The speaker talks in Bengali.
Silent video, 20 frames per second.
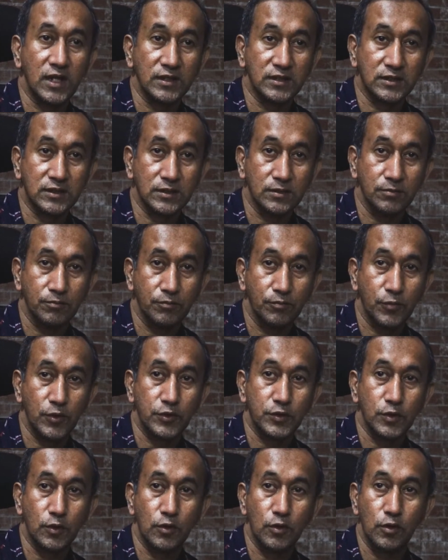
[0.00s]
দাস
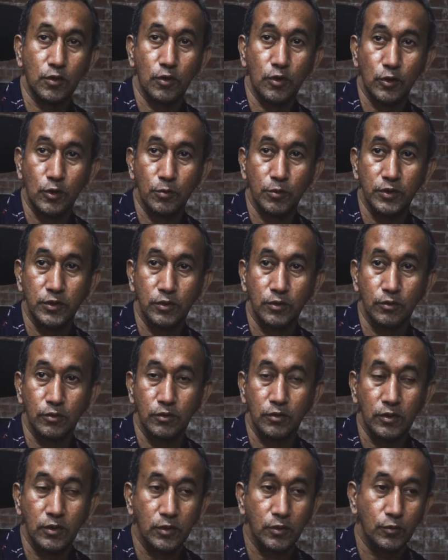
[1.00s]
পঞ্চখণ্ড হরগোবিন্দ
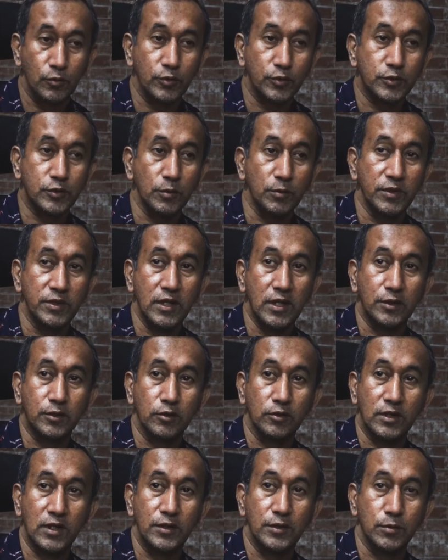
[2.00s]
উচ্চ বিদ্যালয়ের
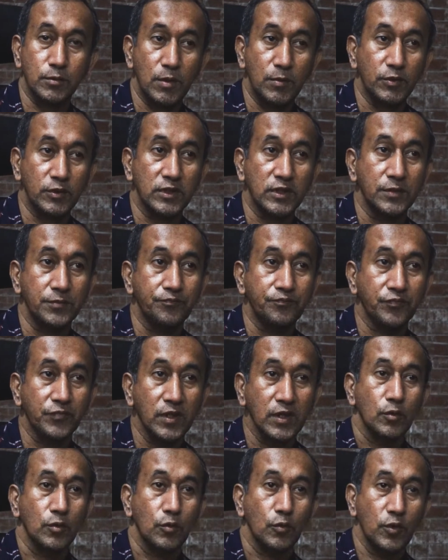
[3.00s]
তৎকালীন সভাপতি
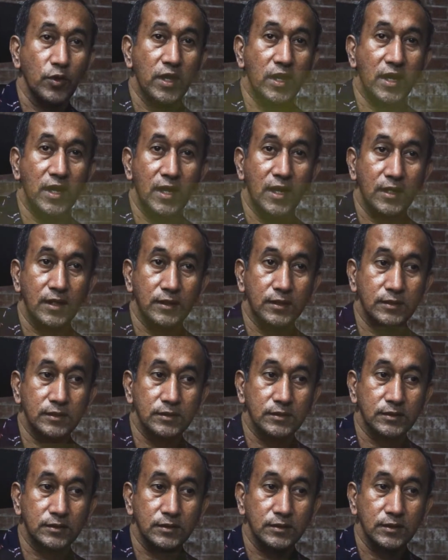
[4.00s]
ওনারা
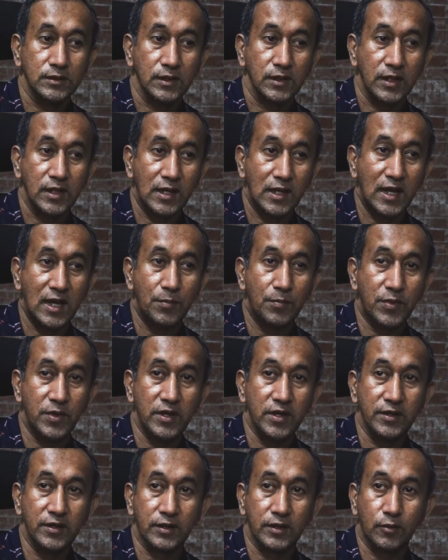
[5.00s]
এই
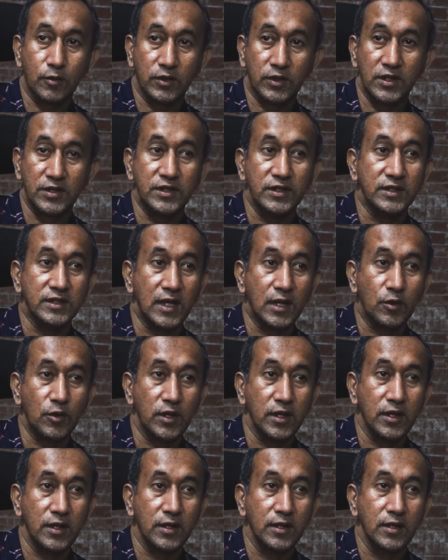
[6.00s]
লাইব্রেরির কথা চিন্তা
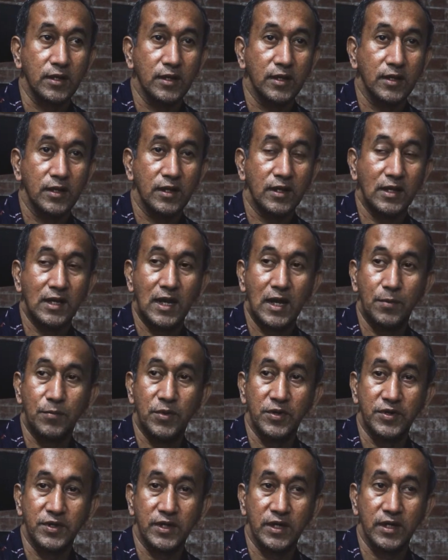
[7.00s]
করে এই
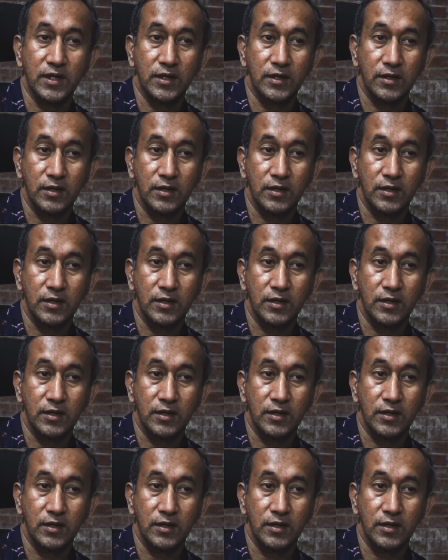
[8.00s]
লাইব্রেরিটিকে